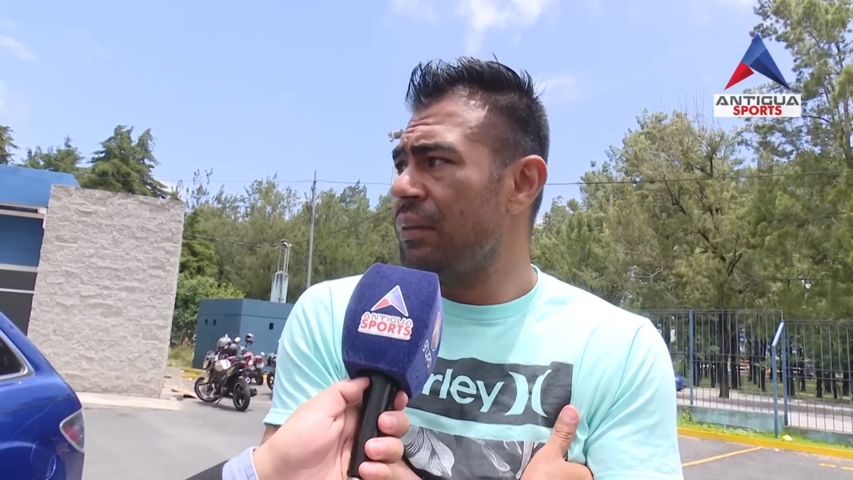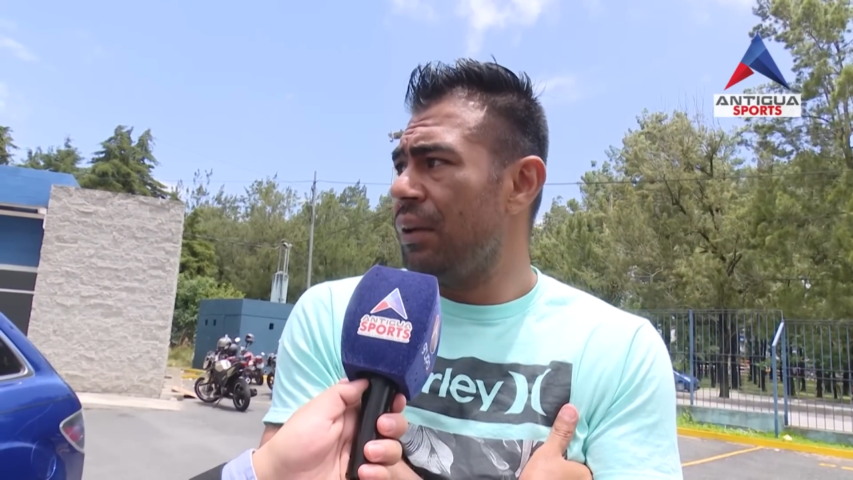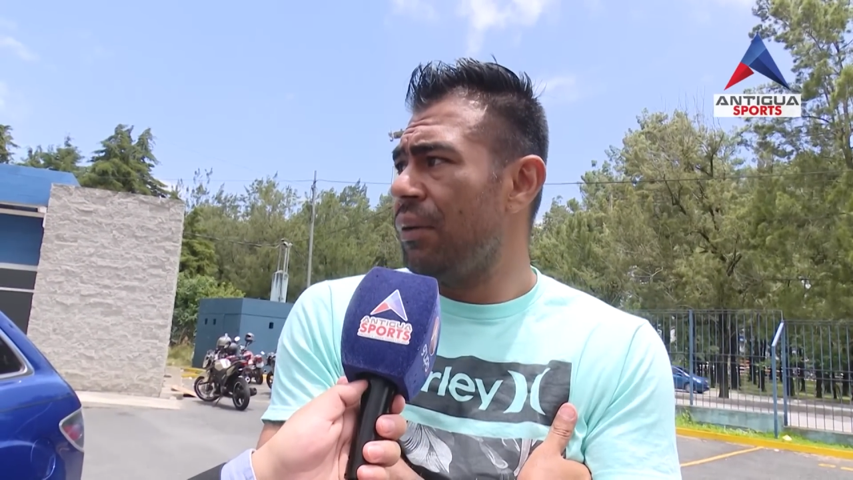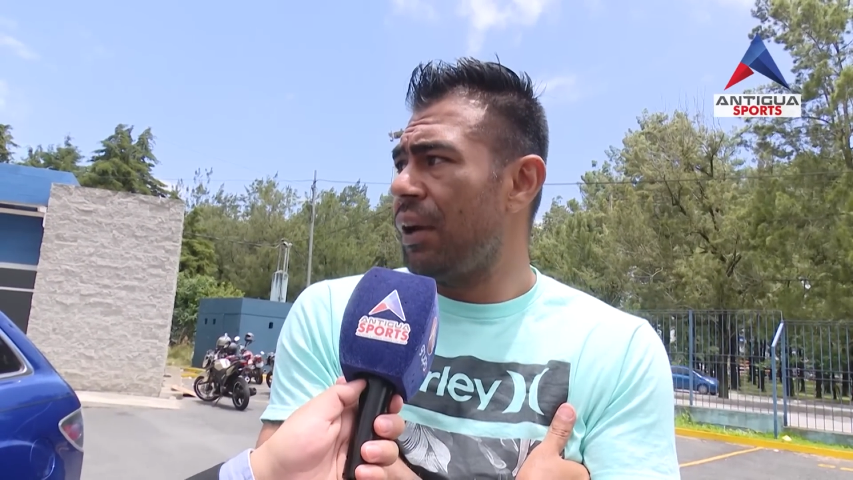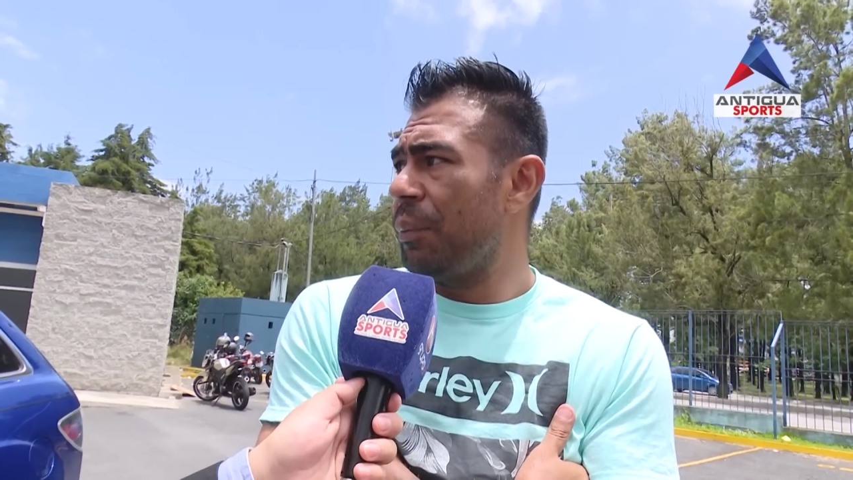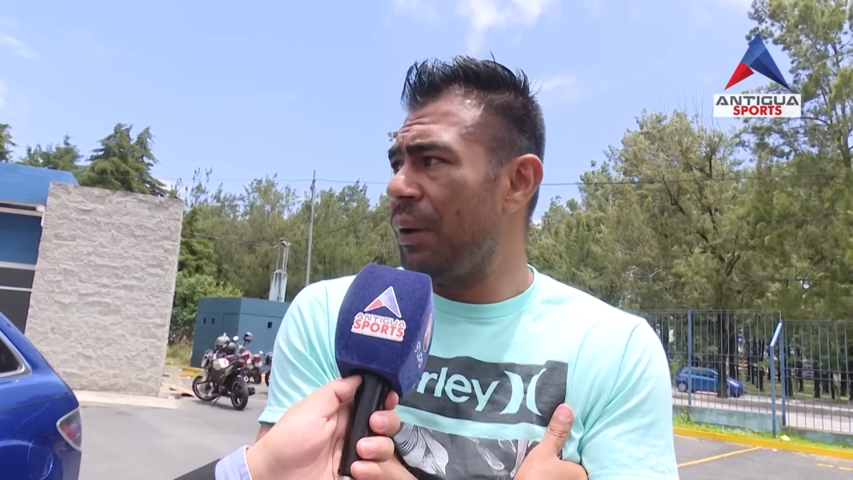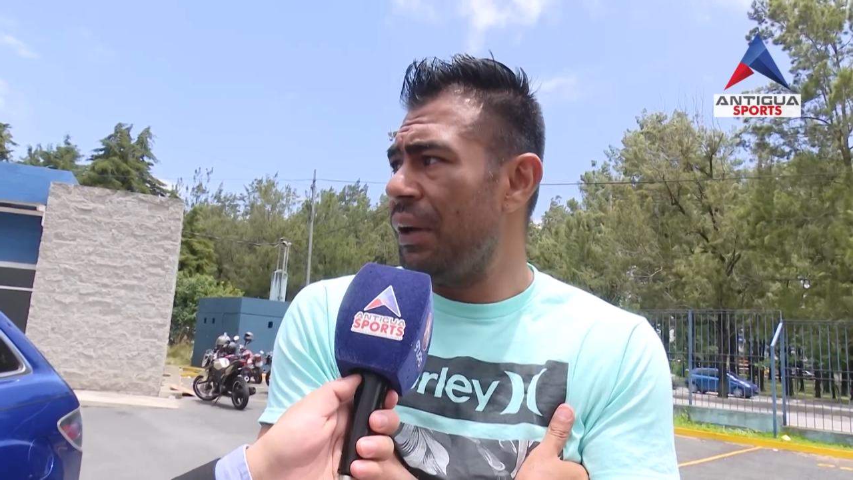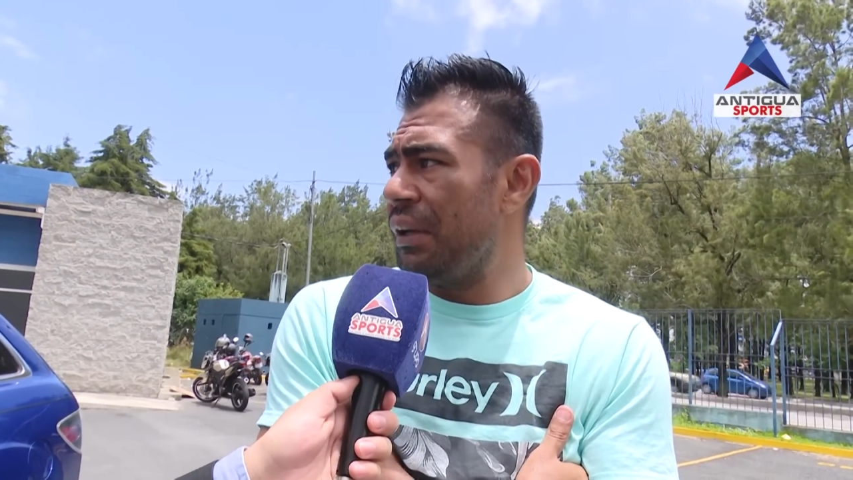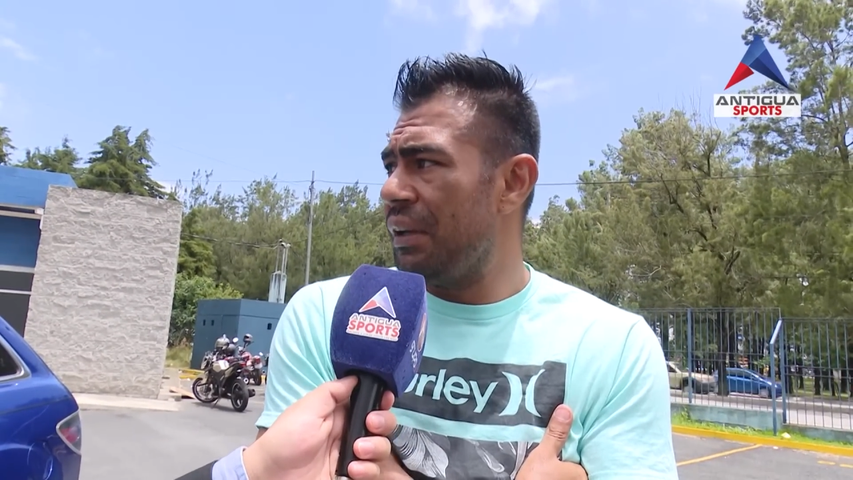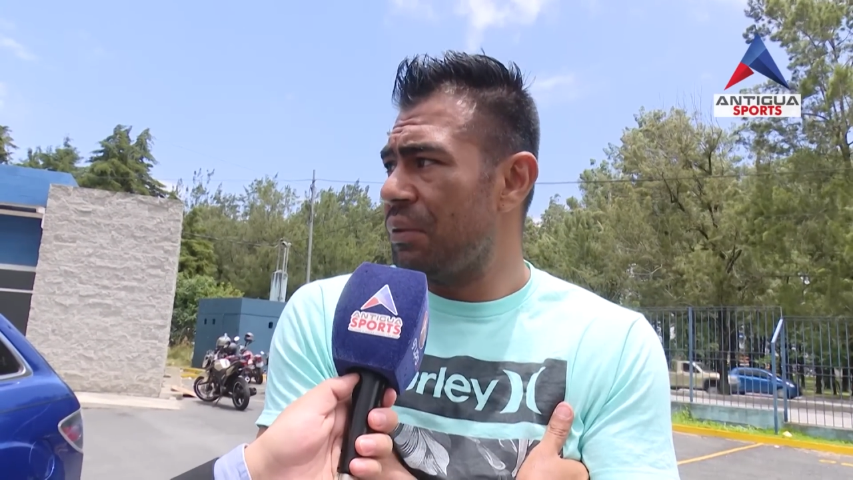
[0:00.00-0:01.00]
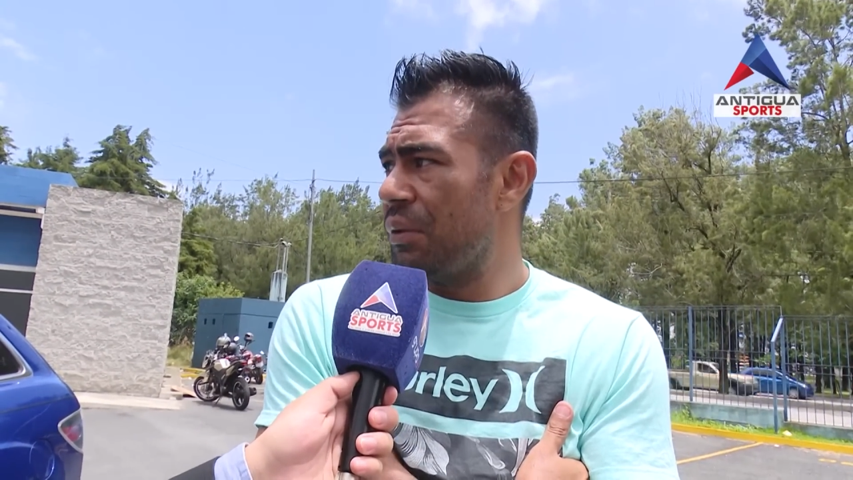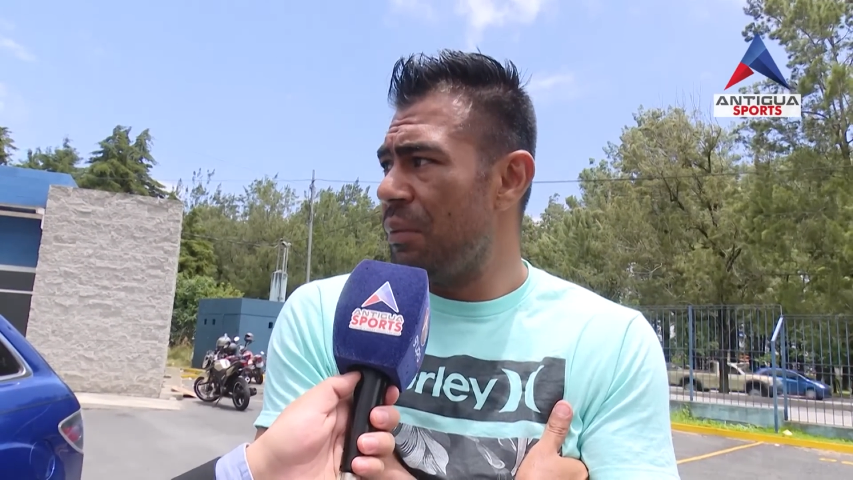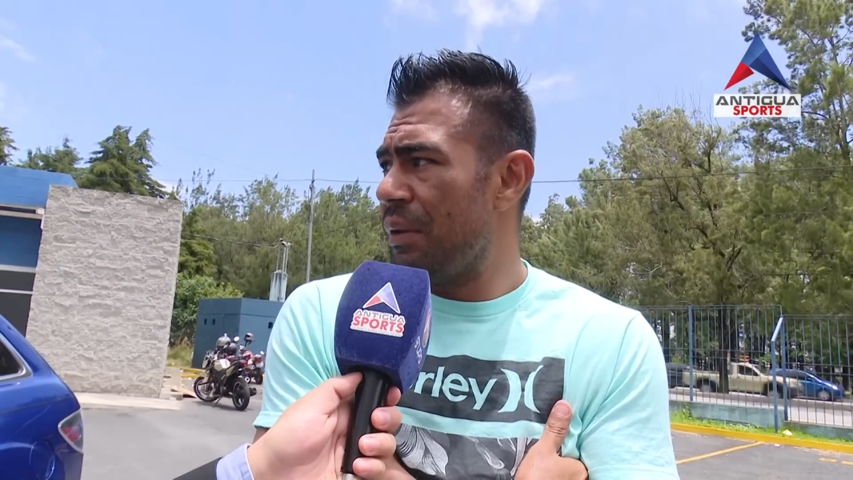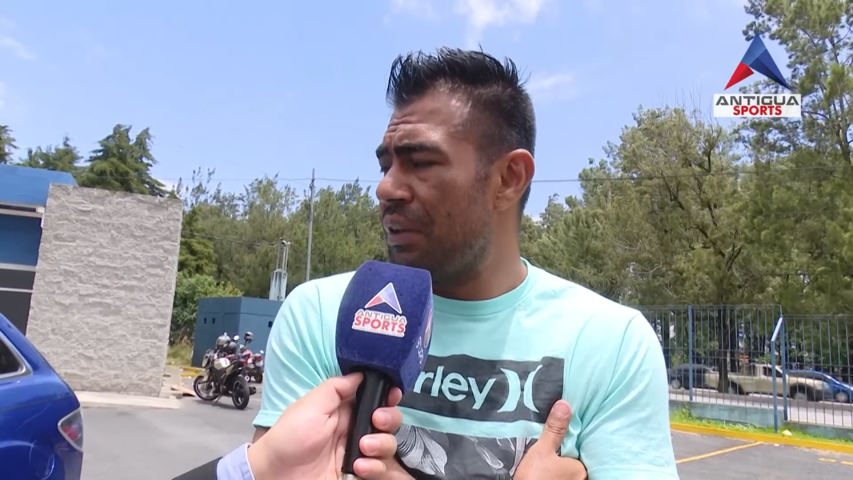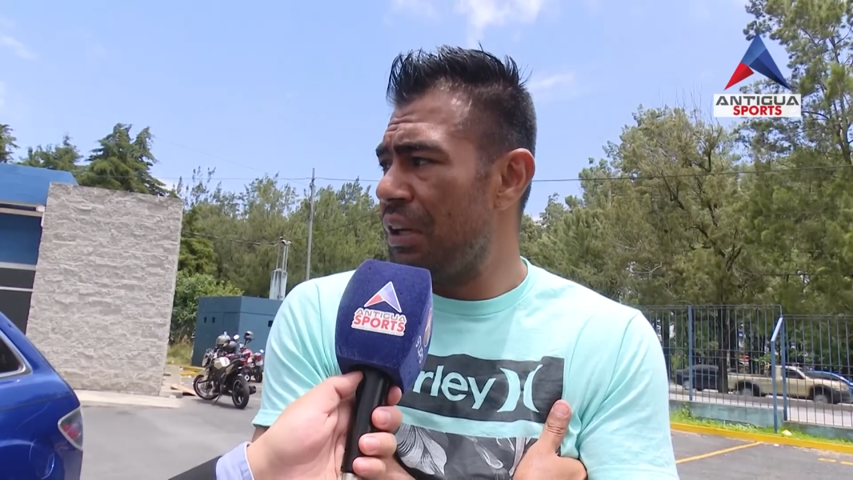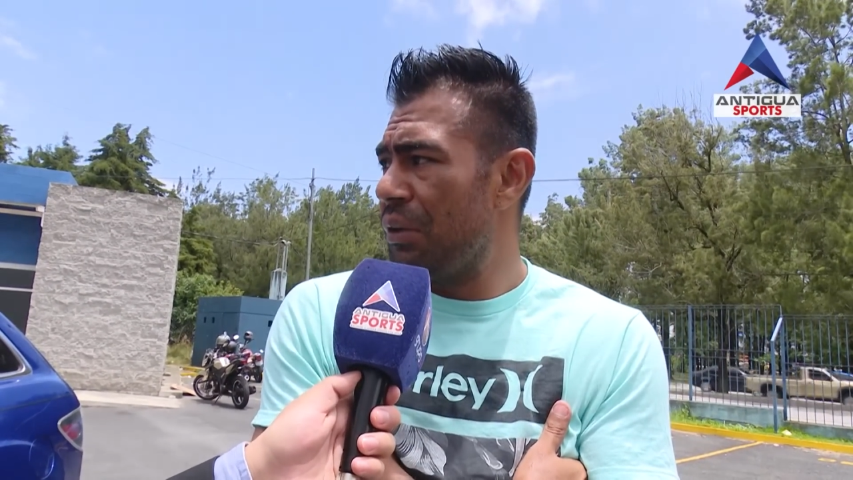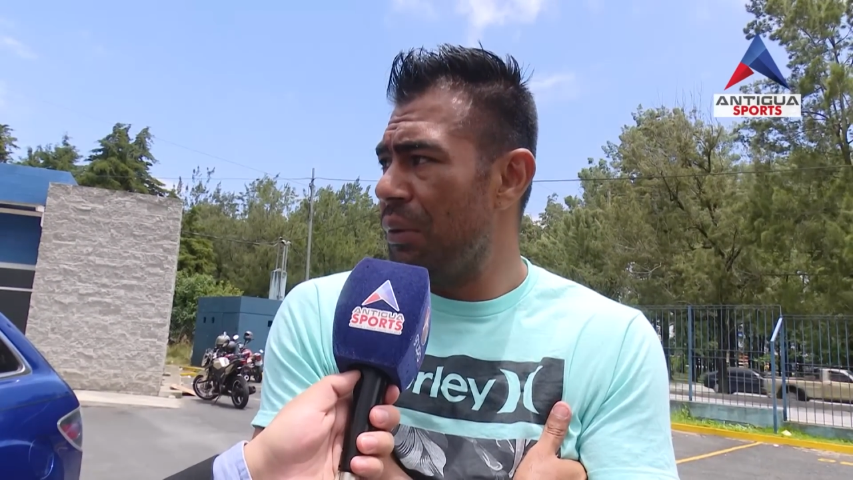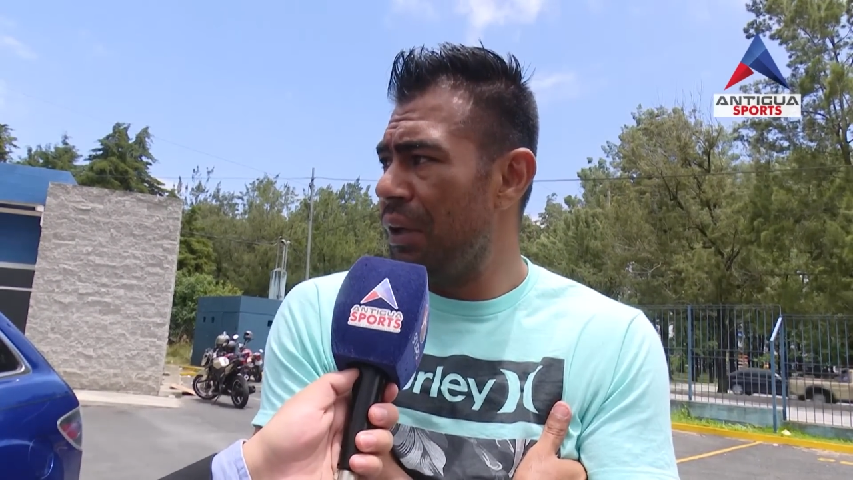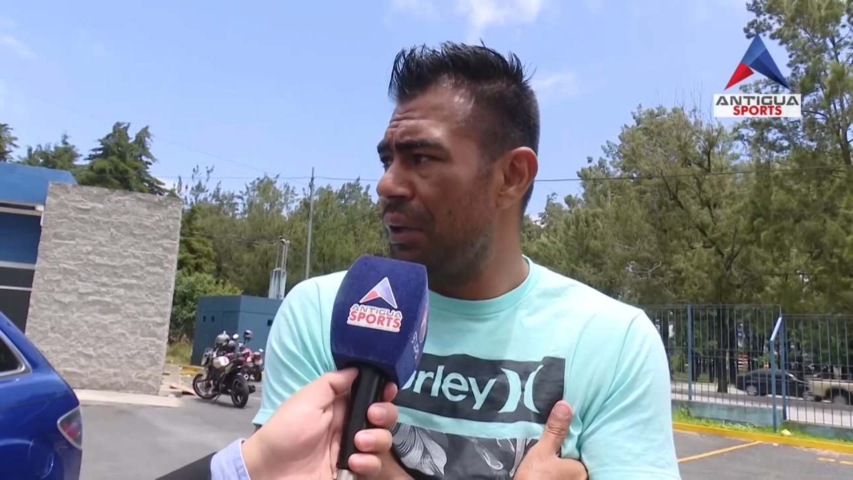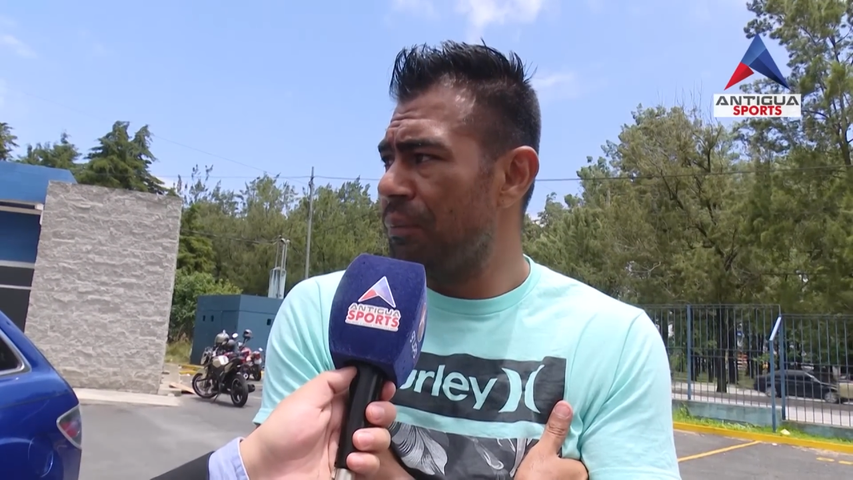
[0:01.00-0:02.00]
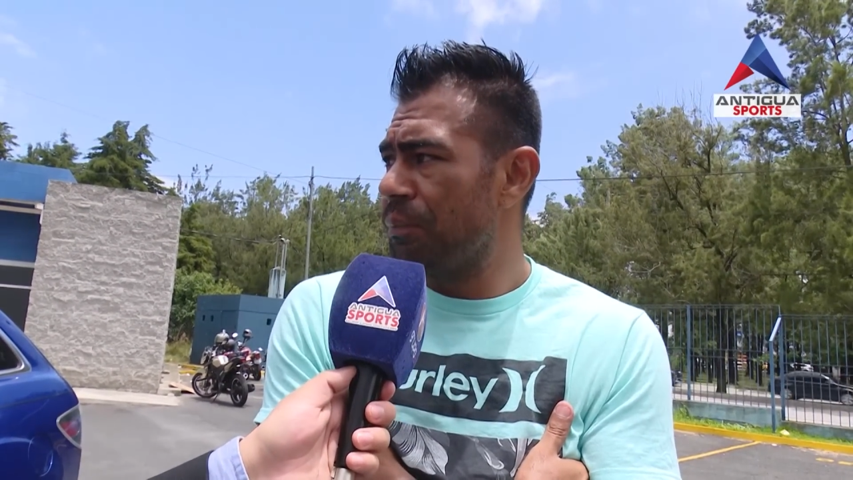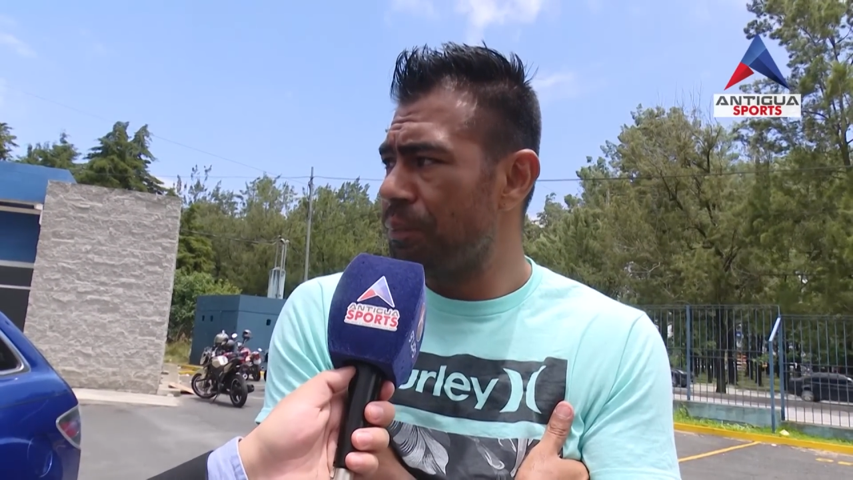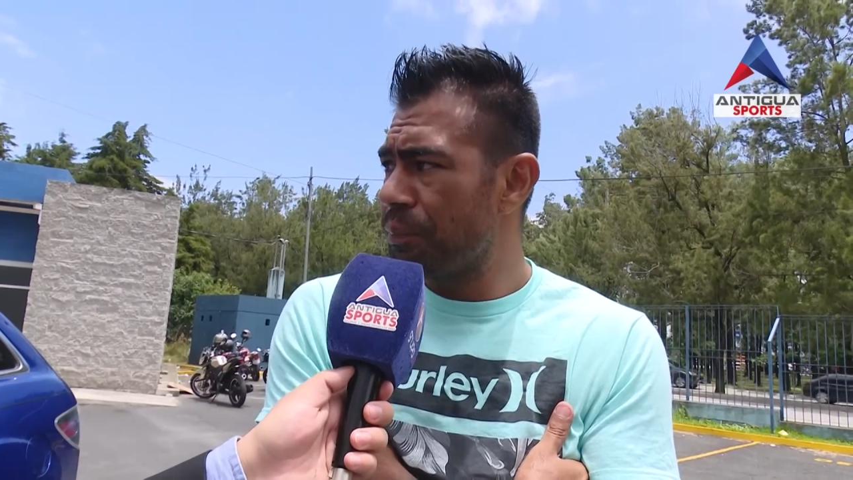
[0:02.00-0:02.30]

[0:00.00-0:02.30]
Creo que pues las cosas van saliendo bien.